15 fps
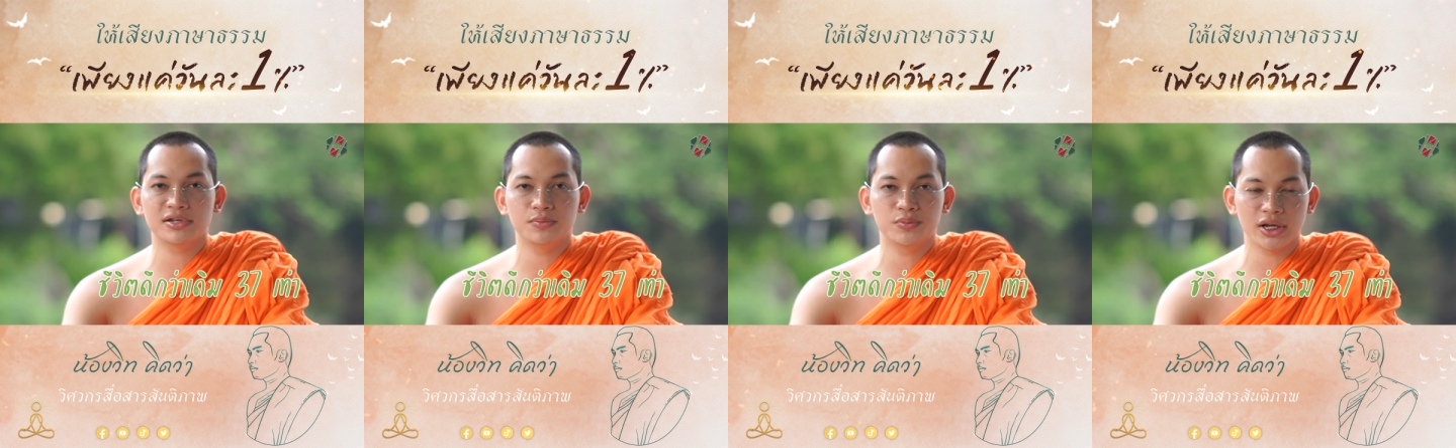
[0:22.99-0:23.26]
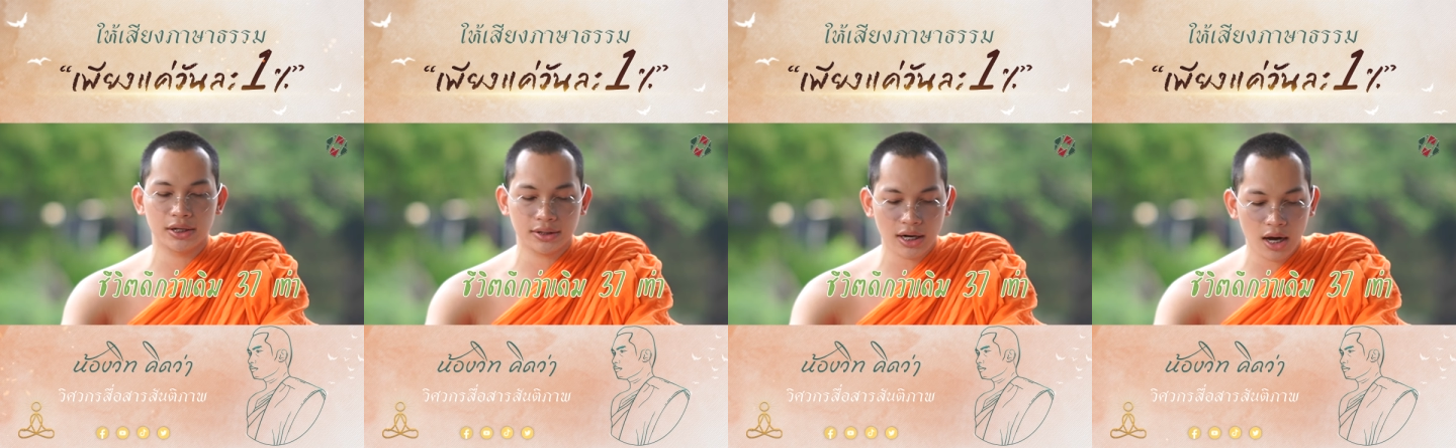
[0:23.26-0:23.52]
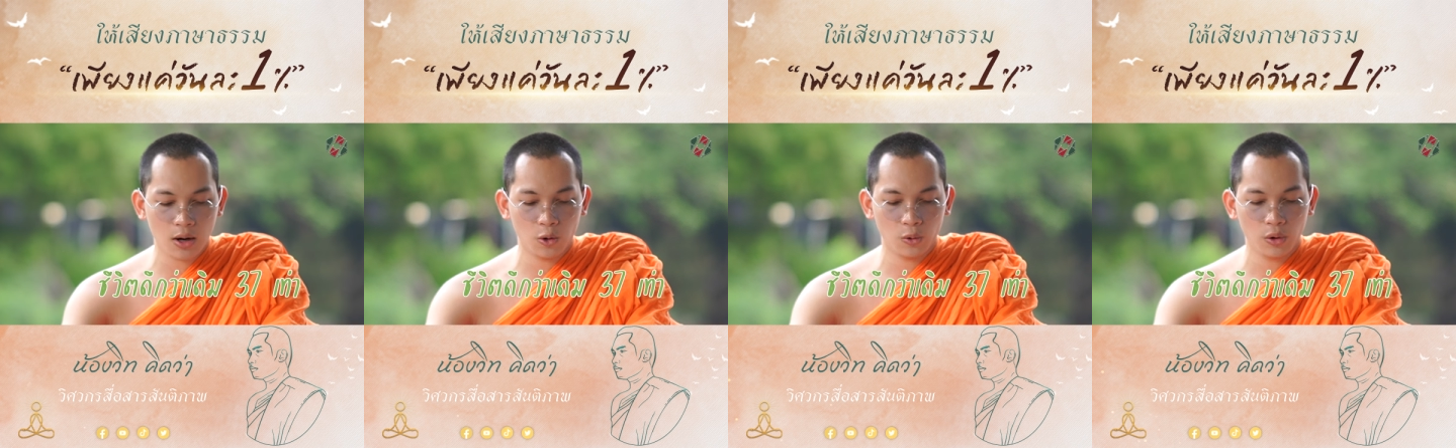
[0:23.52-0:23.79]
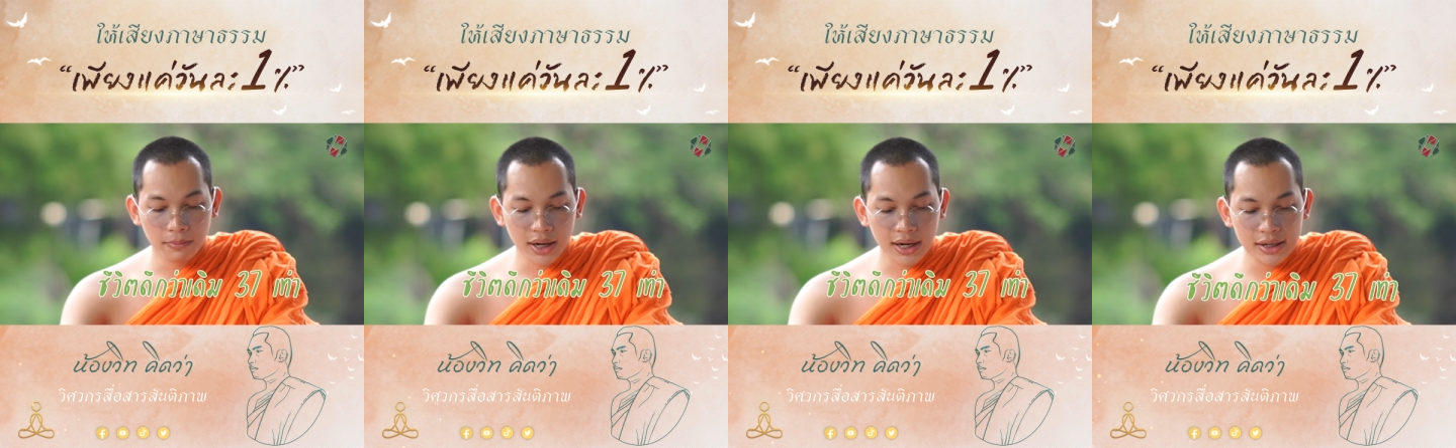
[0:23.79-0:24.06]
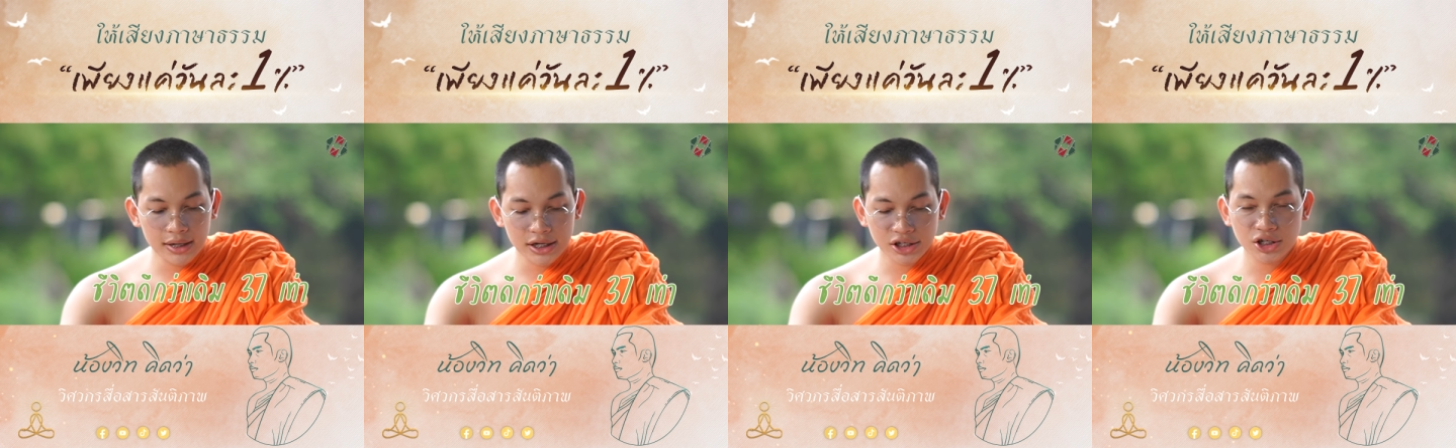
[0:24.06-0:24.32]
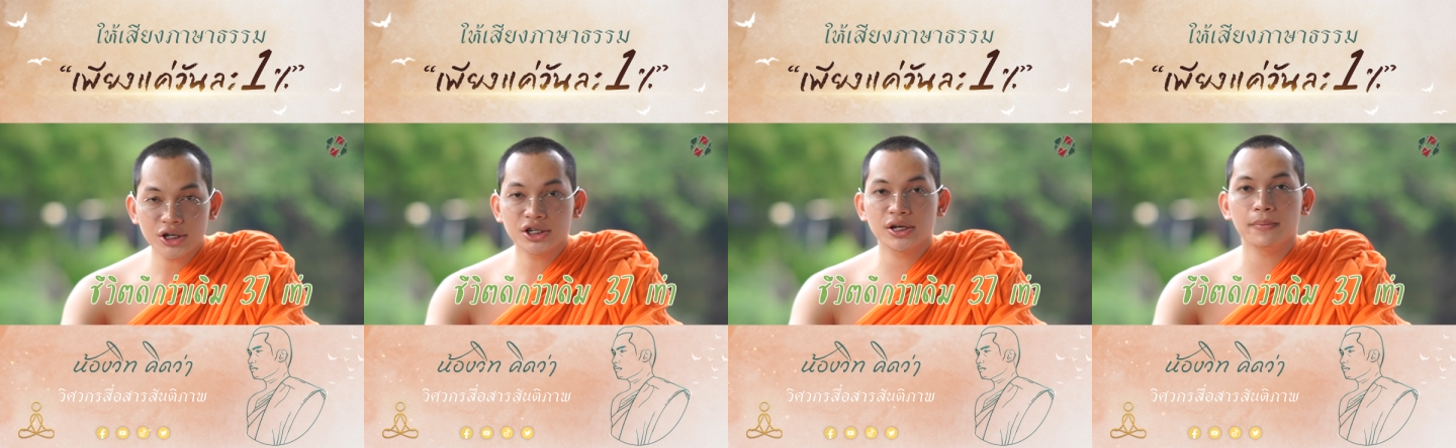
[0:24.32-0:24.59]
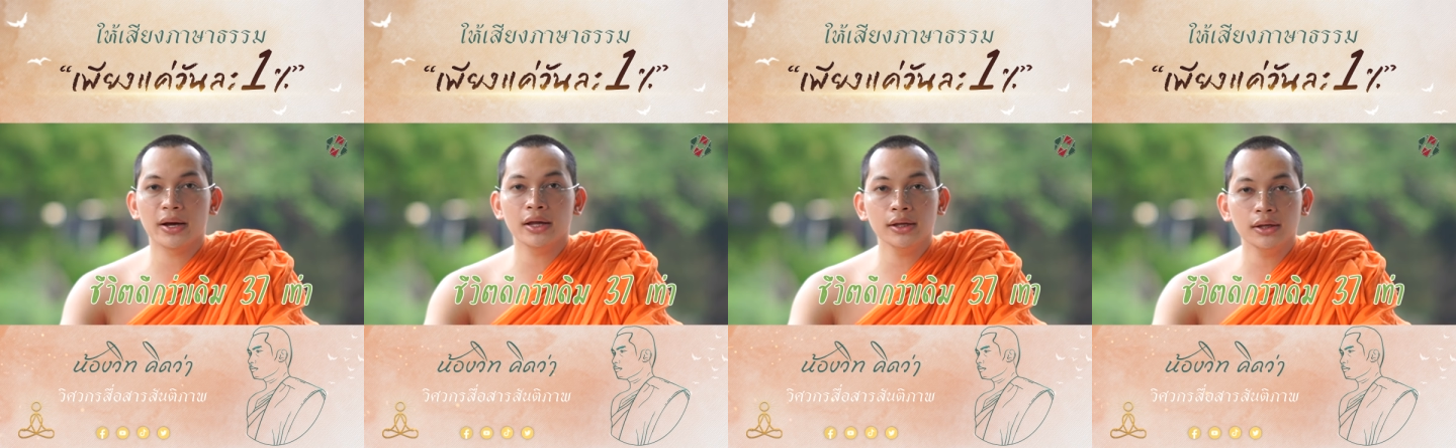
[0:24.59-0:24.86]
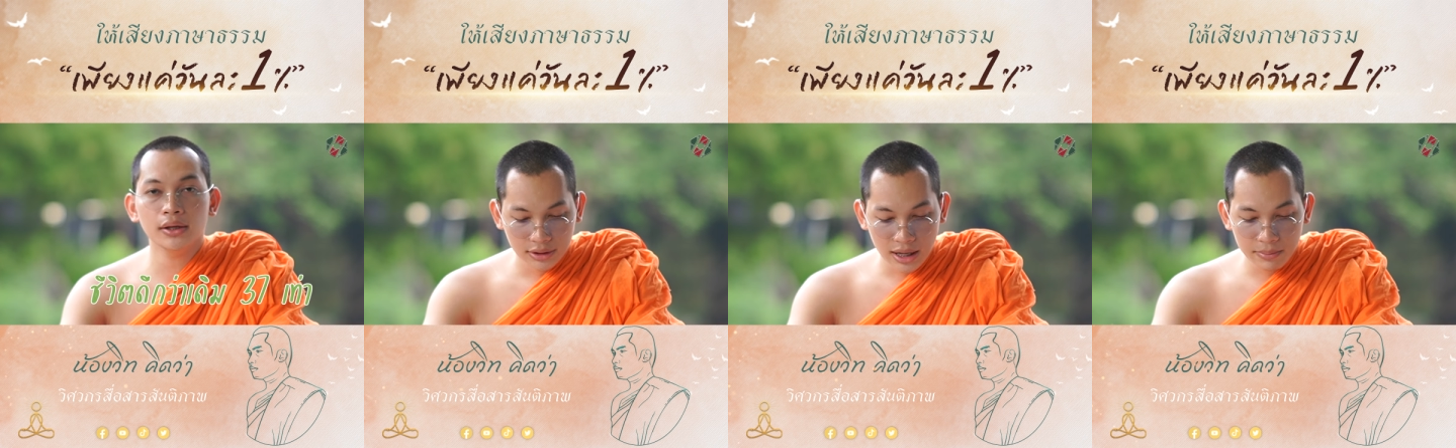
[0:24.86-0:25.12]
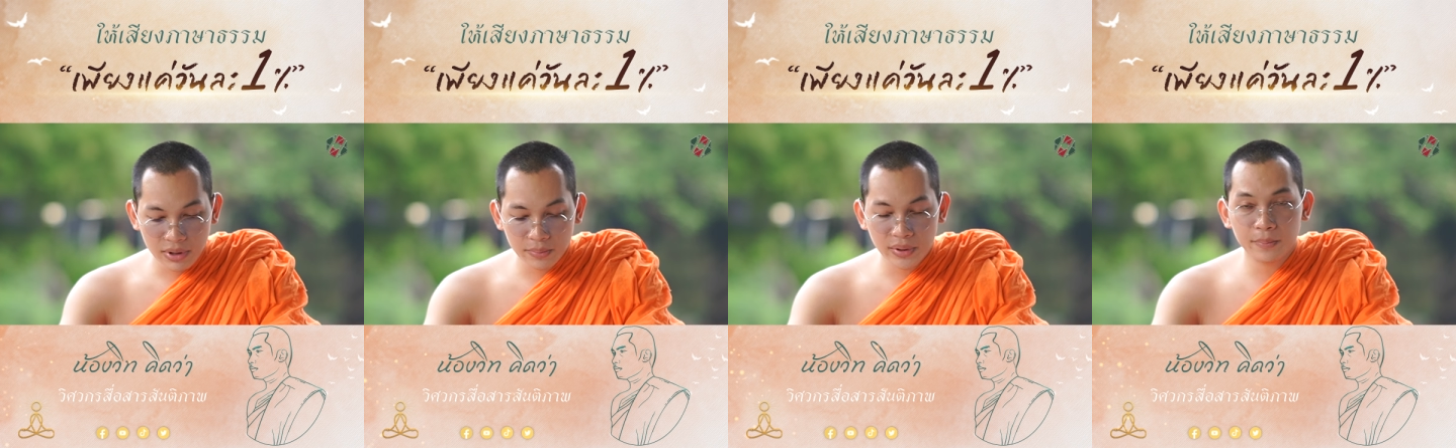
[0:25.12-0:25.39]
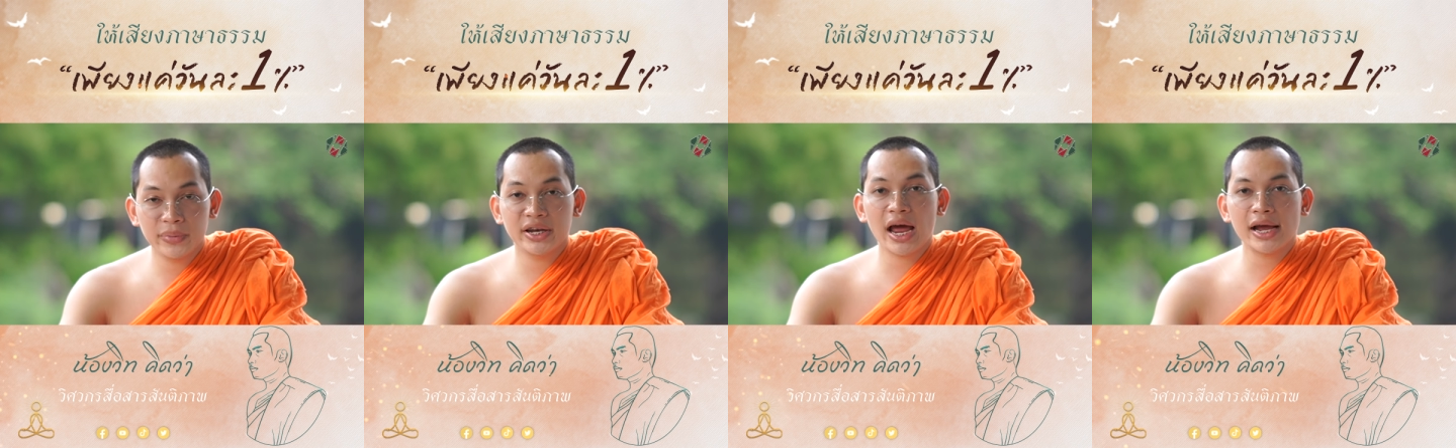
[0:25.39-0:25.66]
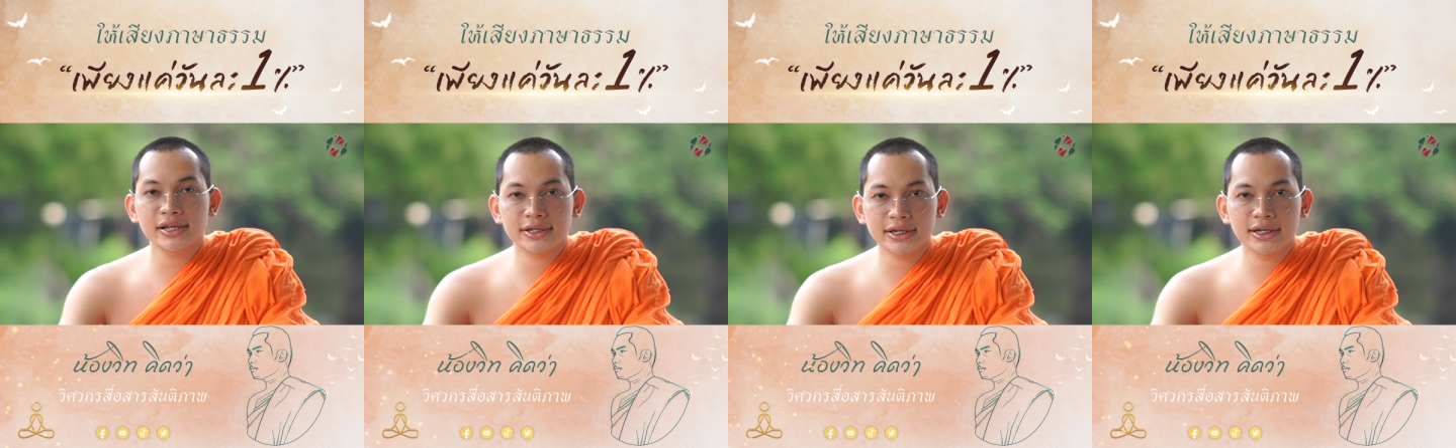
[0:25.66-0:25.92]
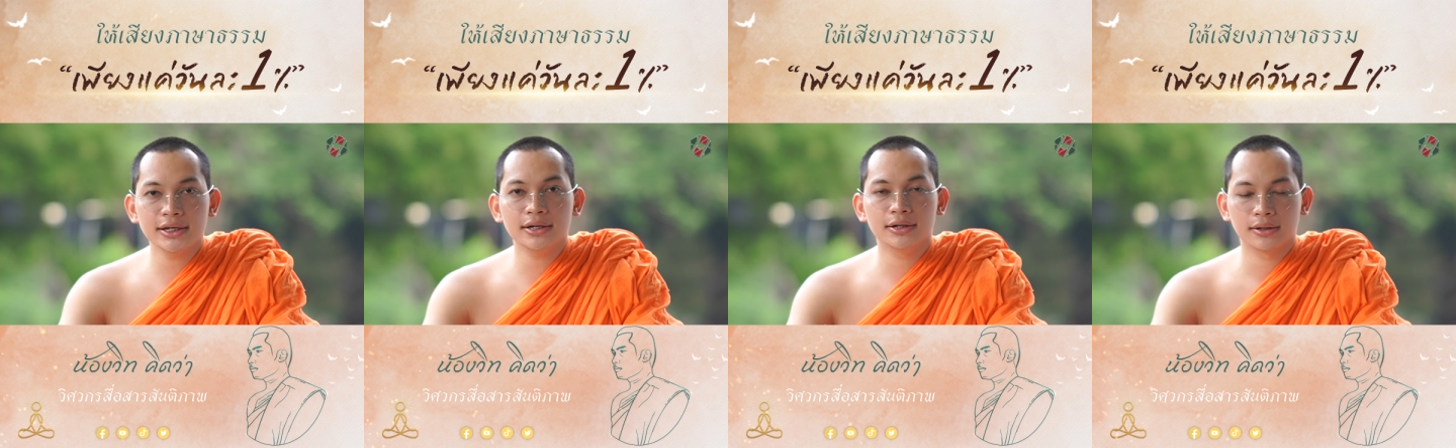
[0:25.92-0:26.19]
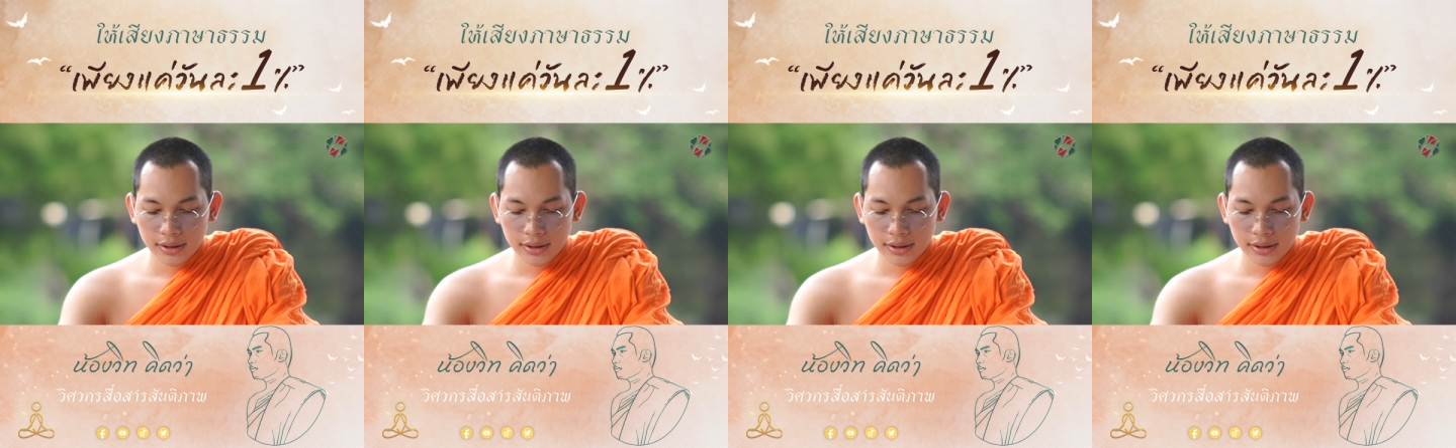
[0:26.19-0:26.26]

37เท่ามันเหลือเชื่อใช่ไหมแต่มันเป็นไปได้จริง